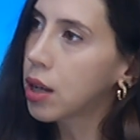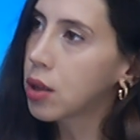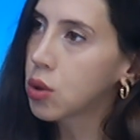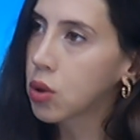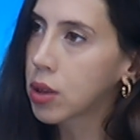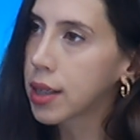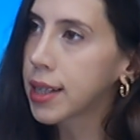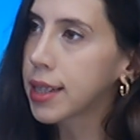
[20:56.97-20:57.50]
Daha
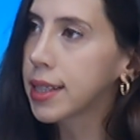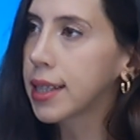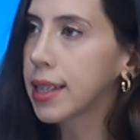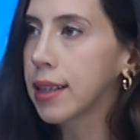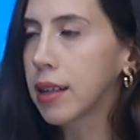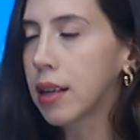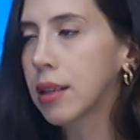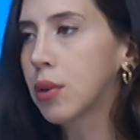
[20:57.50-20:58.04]
çok kreş,
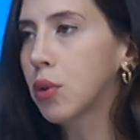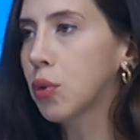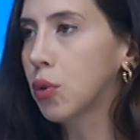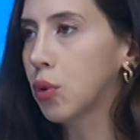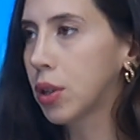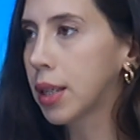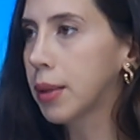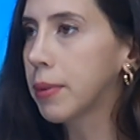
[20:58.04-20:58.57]

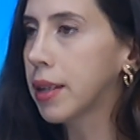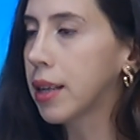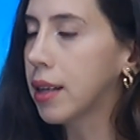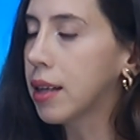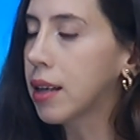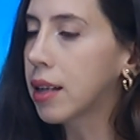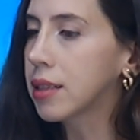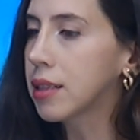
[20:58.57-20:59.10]
anaokulu gibi
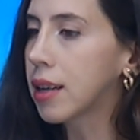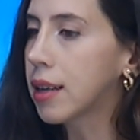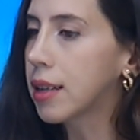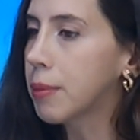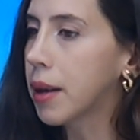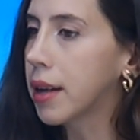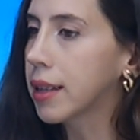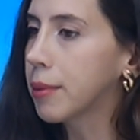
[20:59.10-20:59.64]

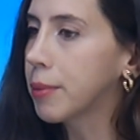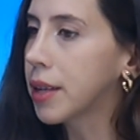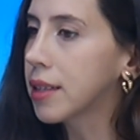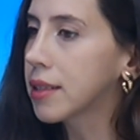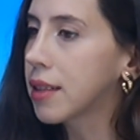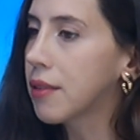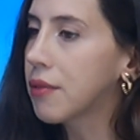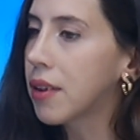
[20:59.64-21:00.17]
yaşlarda belki
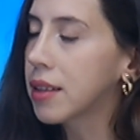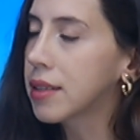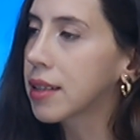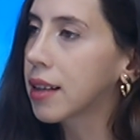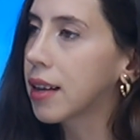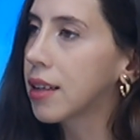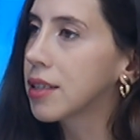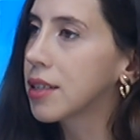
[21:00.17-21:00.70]
biraz daha
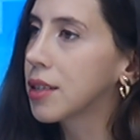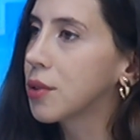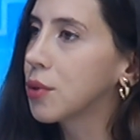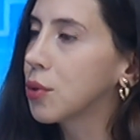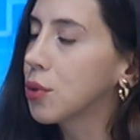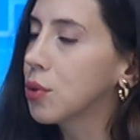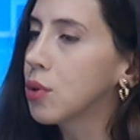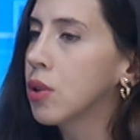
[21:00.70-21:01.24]
fazla
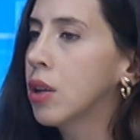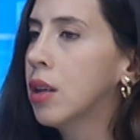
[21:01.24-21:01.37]
karşılaşıyoruz.